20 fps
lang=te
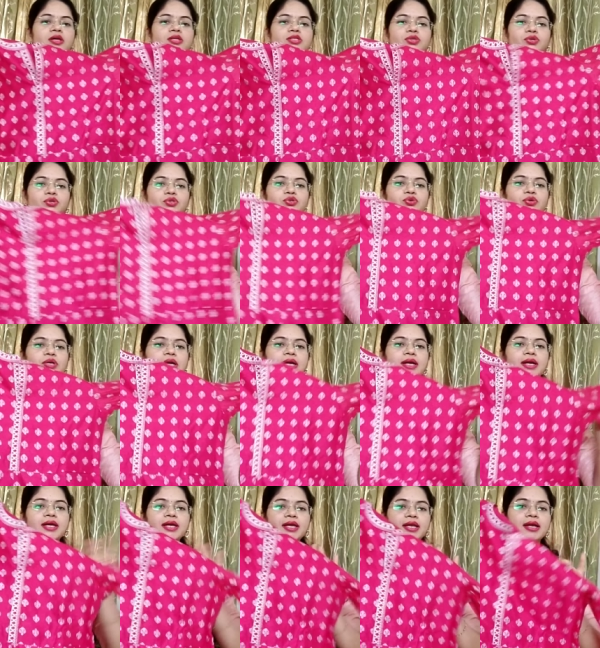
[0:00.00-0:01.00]
సో
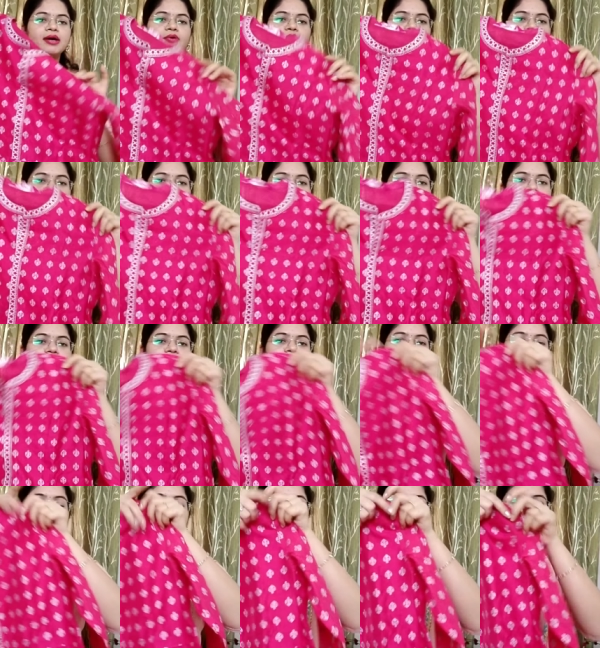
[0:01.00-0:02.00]
చూడండి ఇలా ఉంటుంది
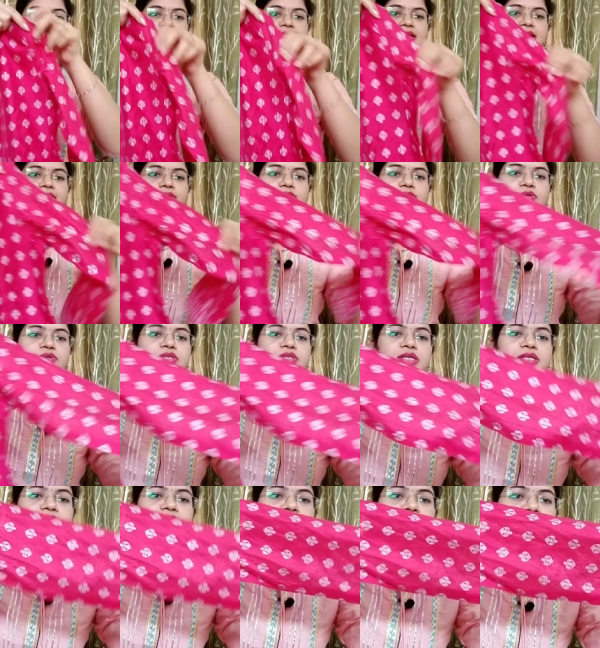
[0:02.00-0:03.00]
దీనికి స్లీవ్స్
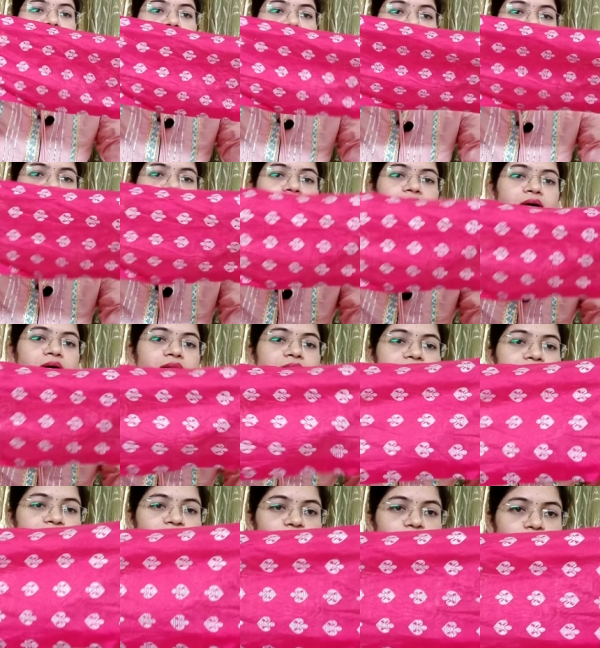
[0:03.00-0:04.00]
వచ్చేసి ఇలా
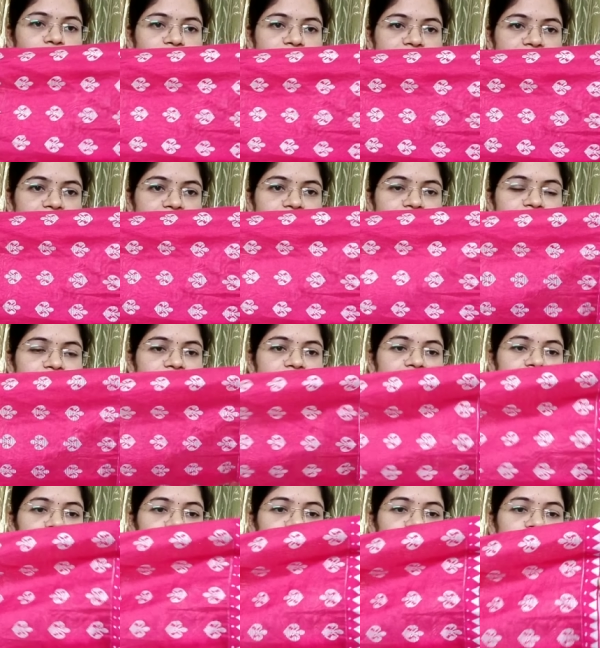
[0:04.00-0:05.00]
త్రీ ఫోర్త్ స్లీవ్స్
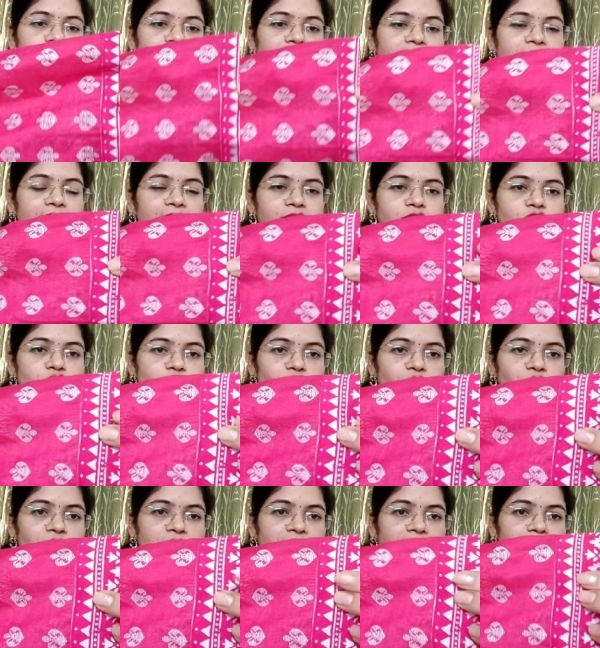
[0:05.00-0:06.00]
ఇచ్చారు దానికి ఎడ్జ్ లో
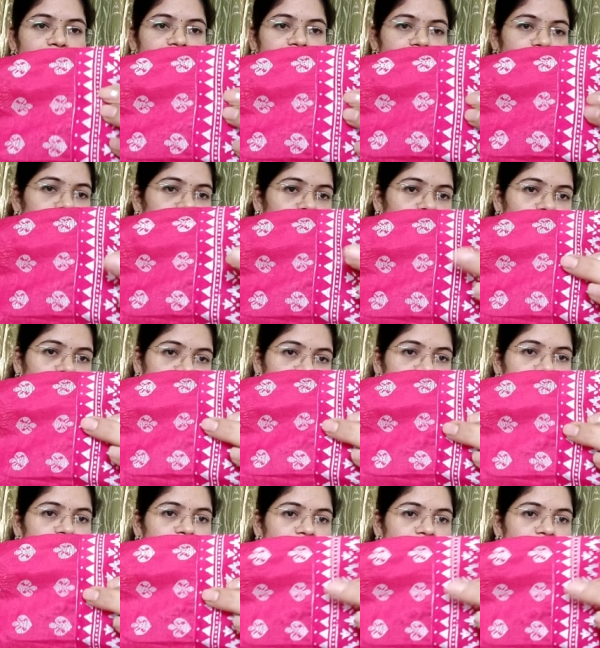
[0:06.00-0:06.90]
కూడా ఇలా మనకి బార్డర్ లా